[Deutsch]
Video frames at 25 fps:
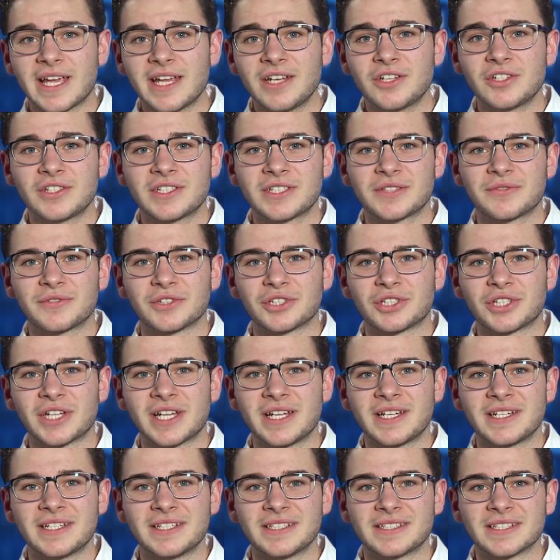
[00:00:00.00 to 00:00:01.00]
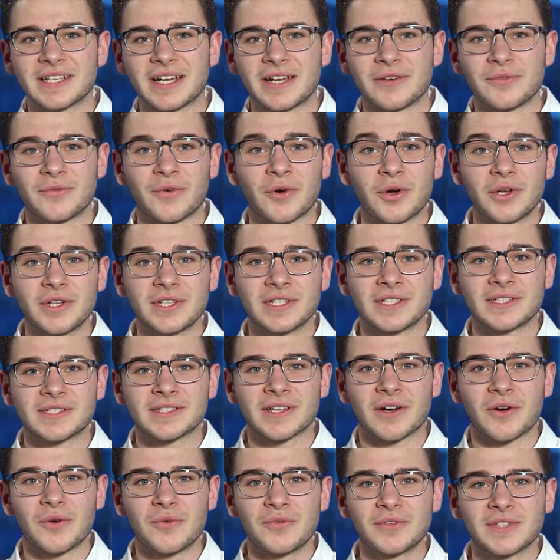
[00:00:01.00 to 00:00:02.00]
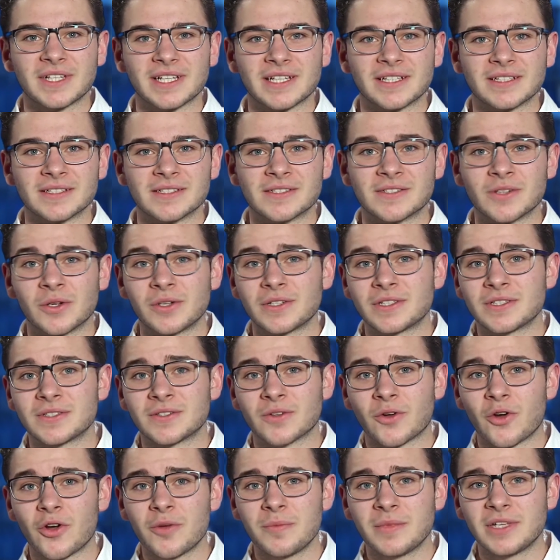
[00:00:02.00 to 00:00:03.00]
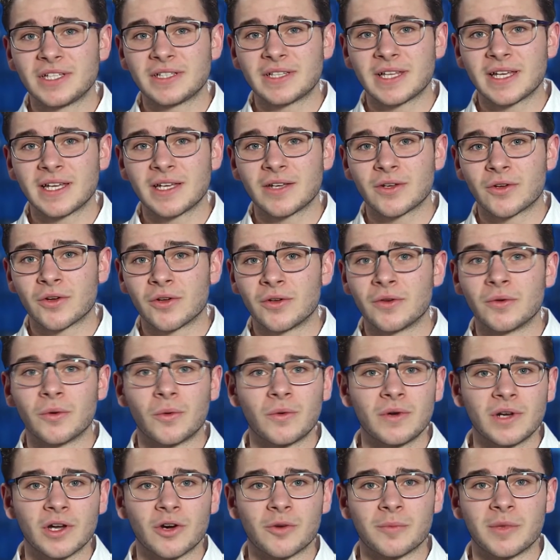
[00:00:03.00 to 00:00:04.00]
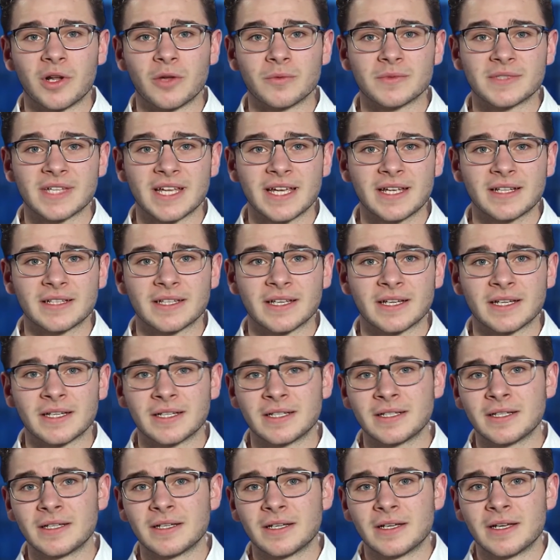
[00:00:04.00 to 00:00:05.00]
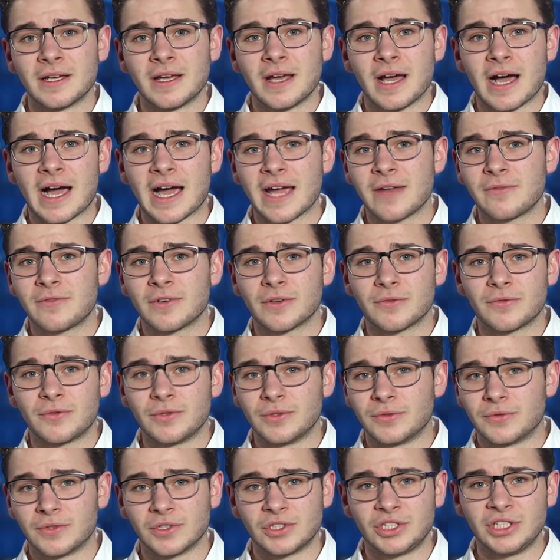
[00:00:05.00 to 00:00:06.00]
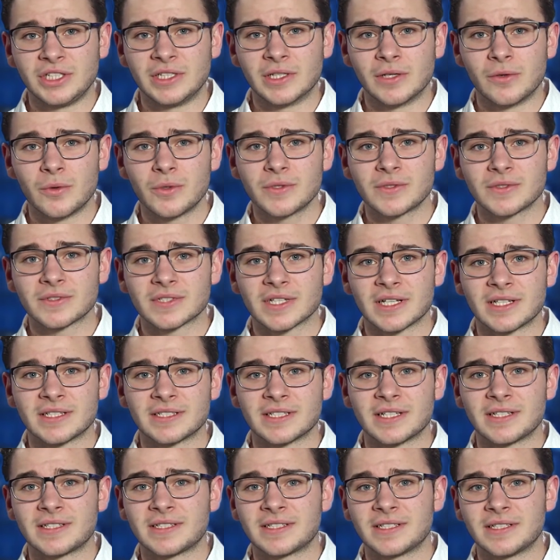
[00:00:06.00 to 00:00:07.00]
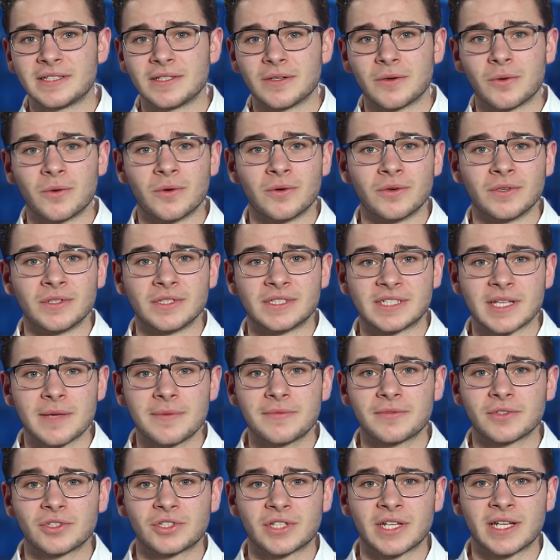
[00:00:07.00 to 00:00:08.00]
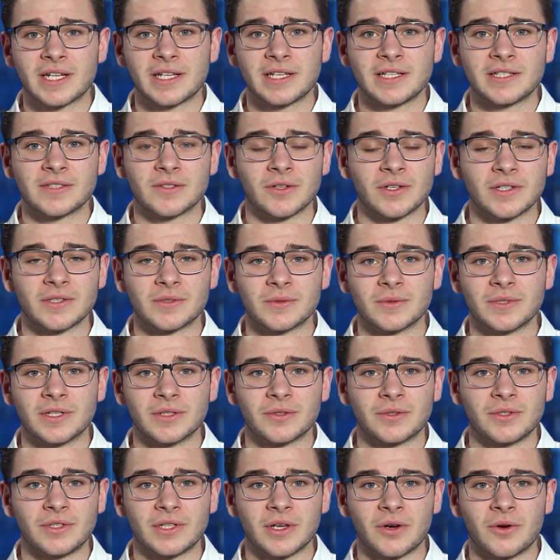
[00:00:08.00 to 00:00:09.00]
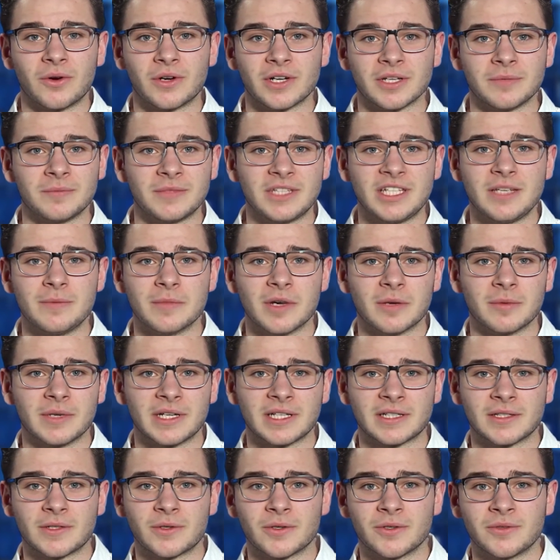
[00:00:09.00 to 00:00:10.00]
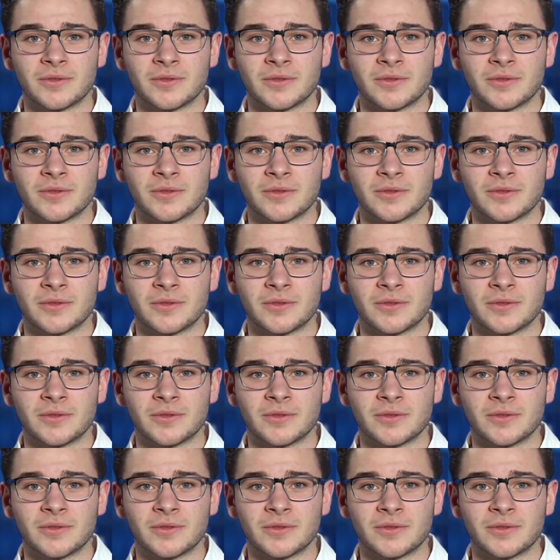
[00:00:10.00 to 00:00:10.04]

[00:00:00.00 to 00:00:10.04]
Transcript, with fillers: technisches Verständnis, ein freundliches Auftreten, solltest räumlich denken können und auch mal ums Eck denken. Einfach für verschiedene Lösungsansätze und selbstverständlich solltest du natürlich auch im Team arbeiten